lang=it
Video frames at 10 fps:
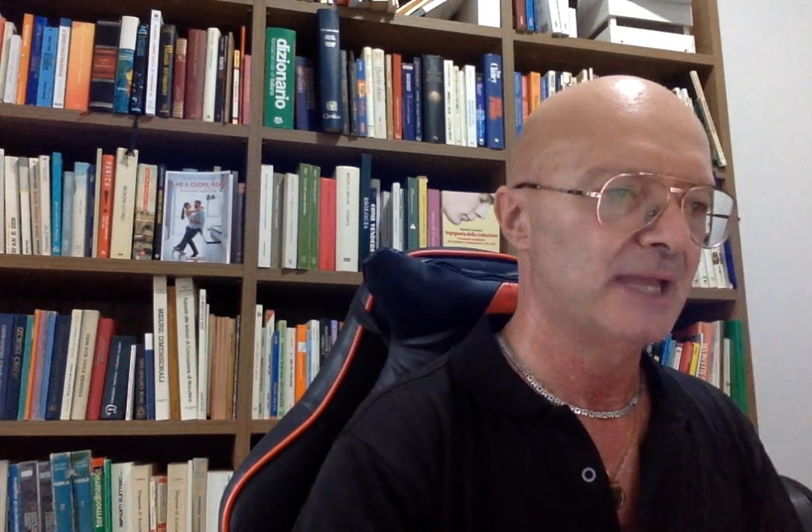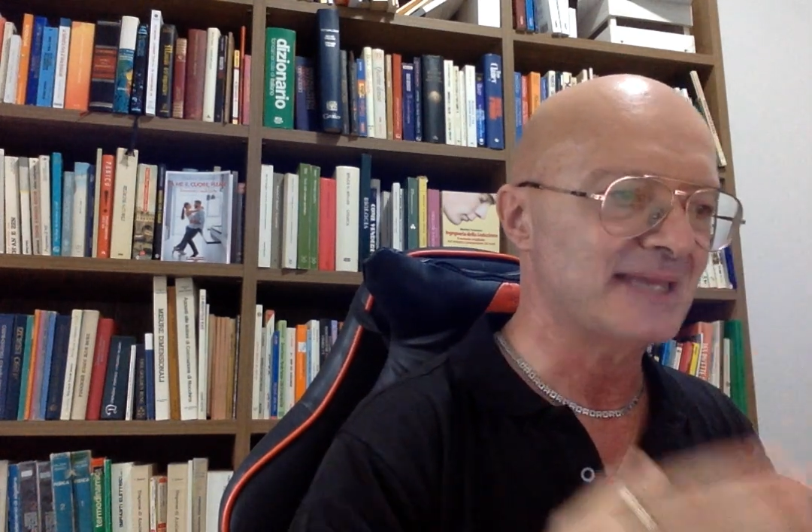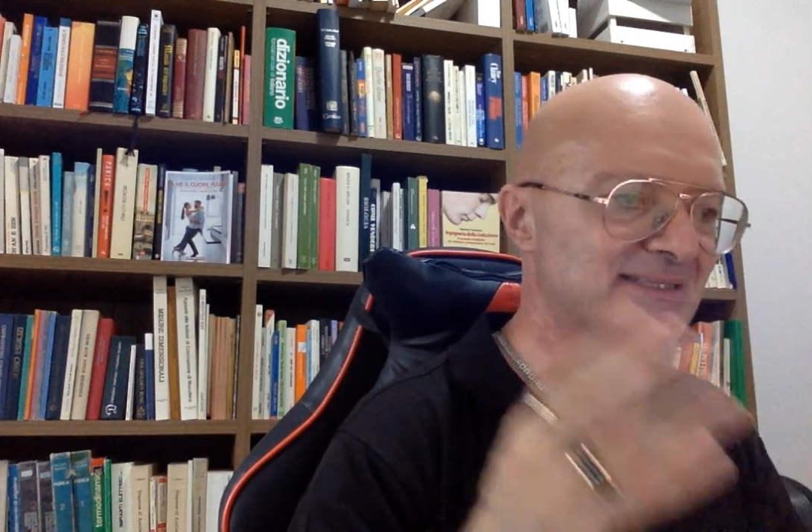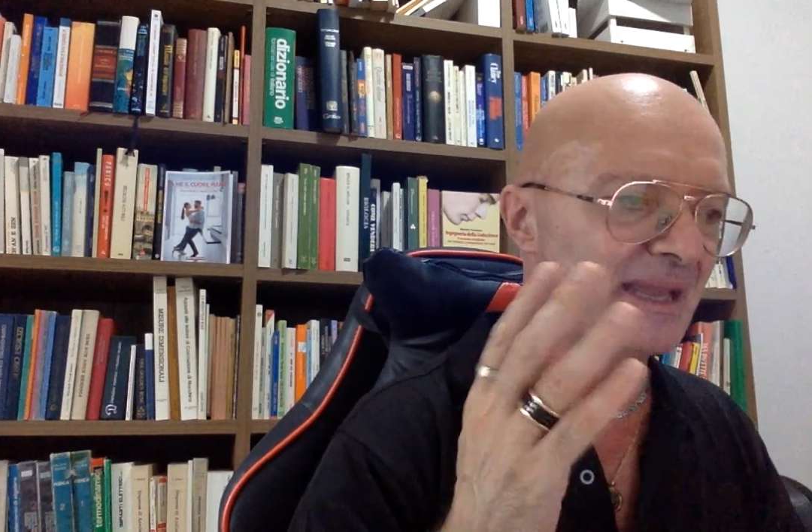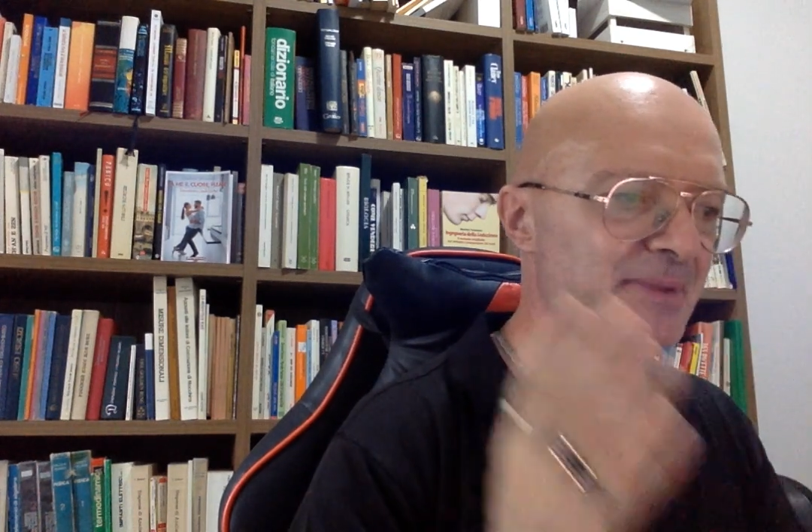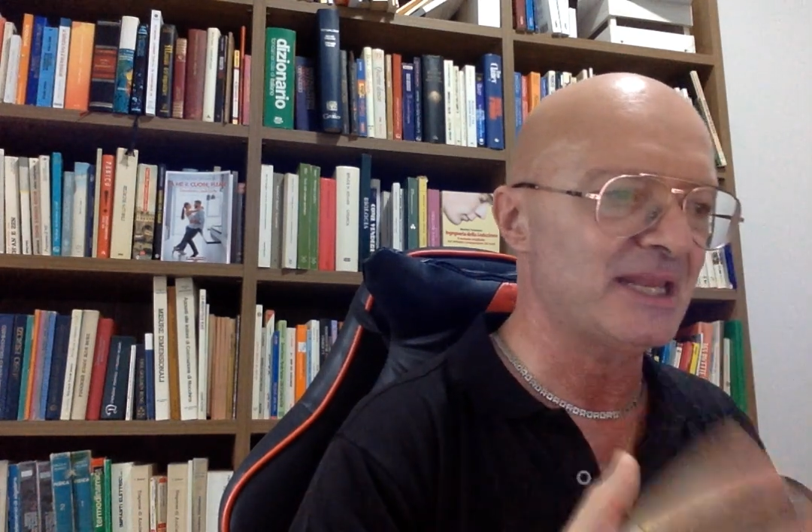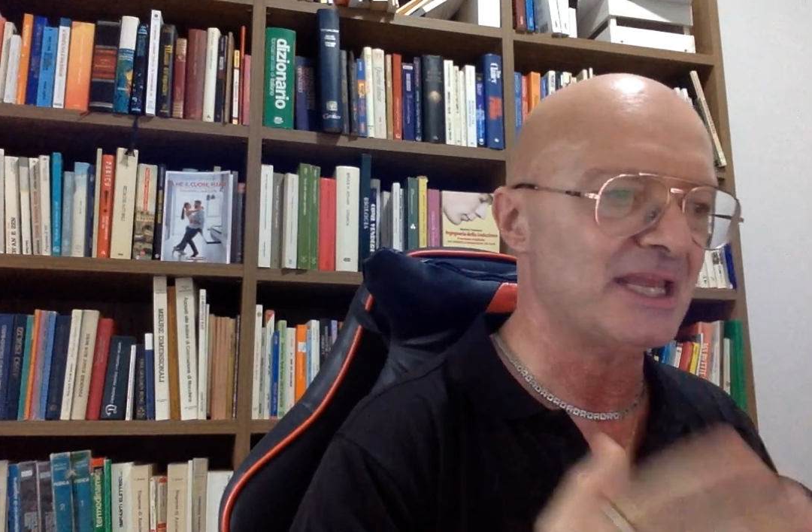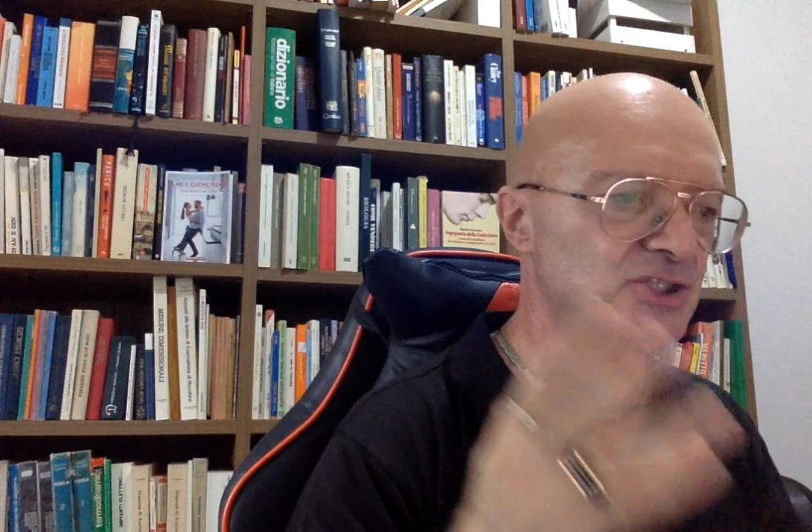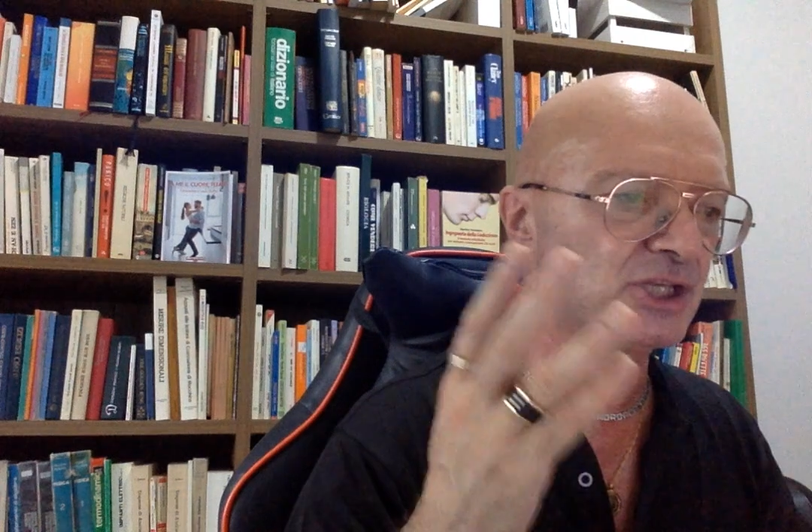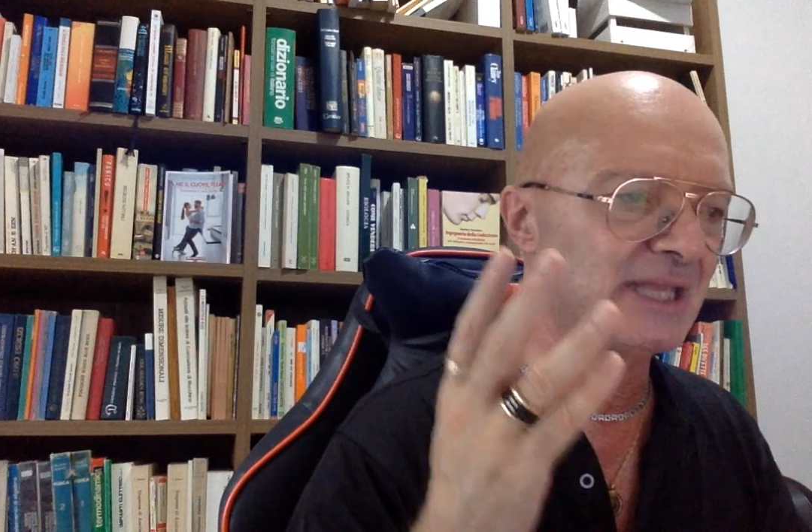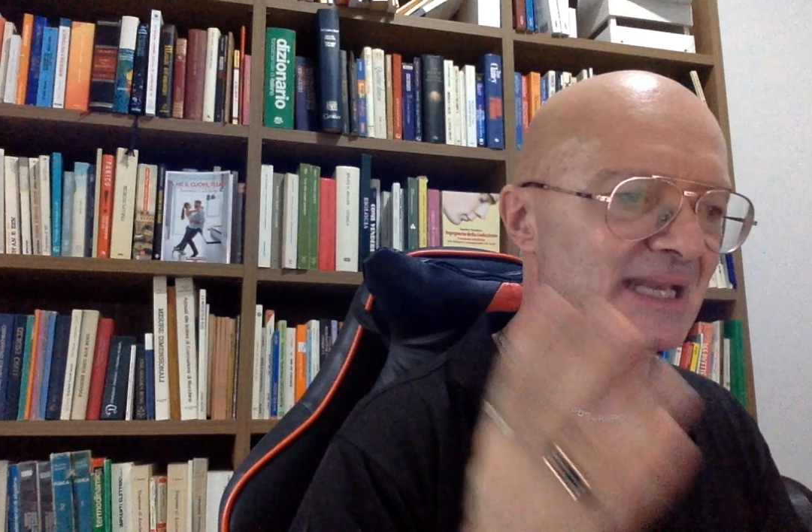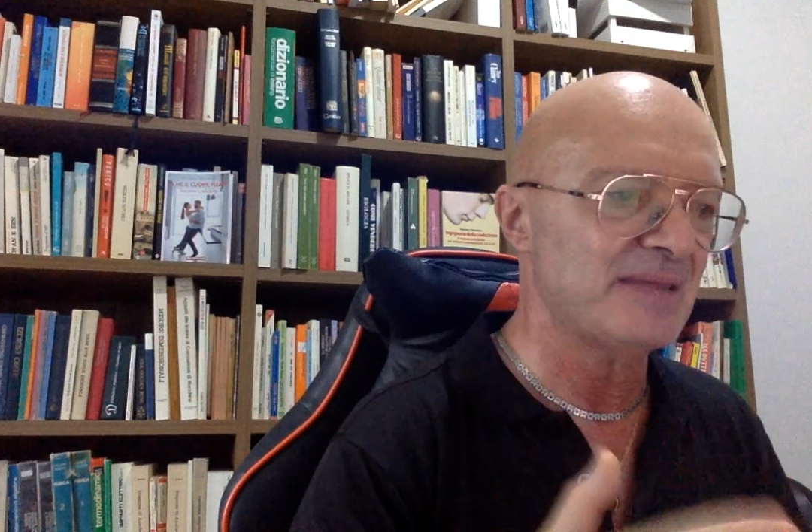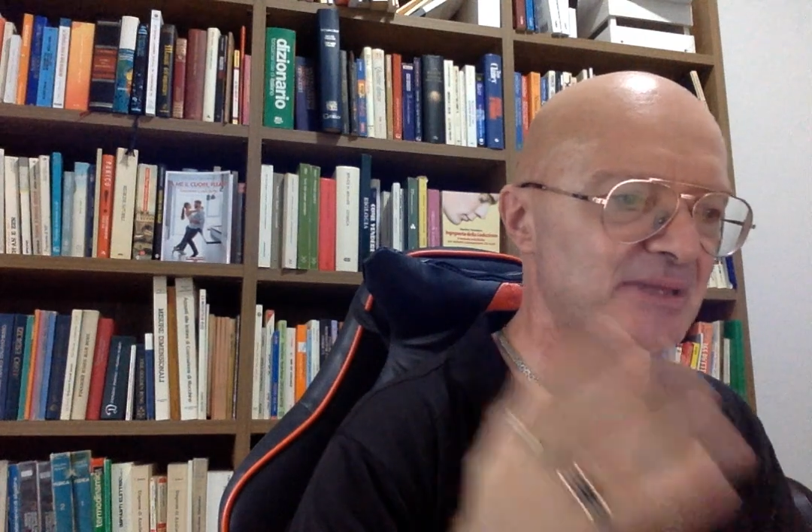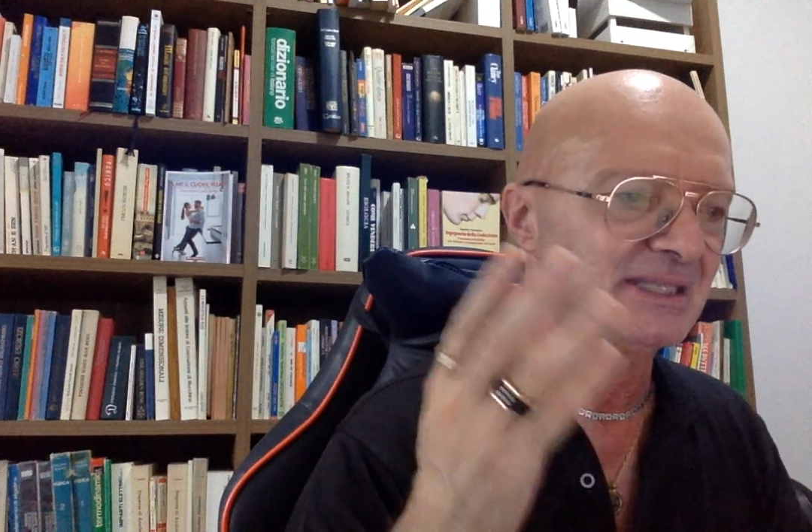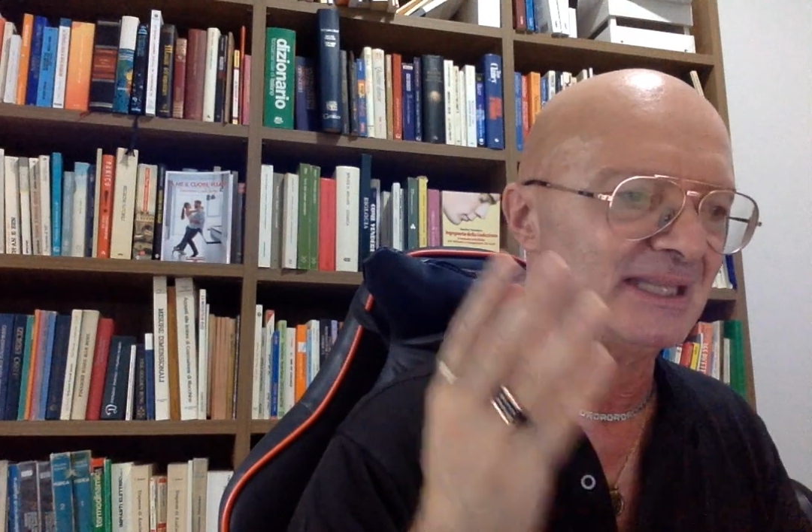E stabilisci dei limiti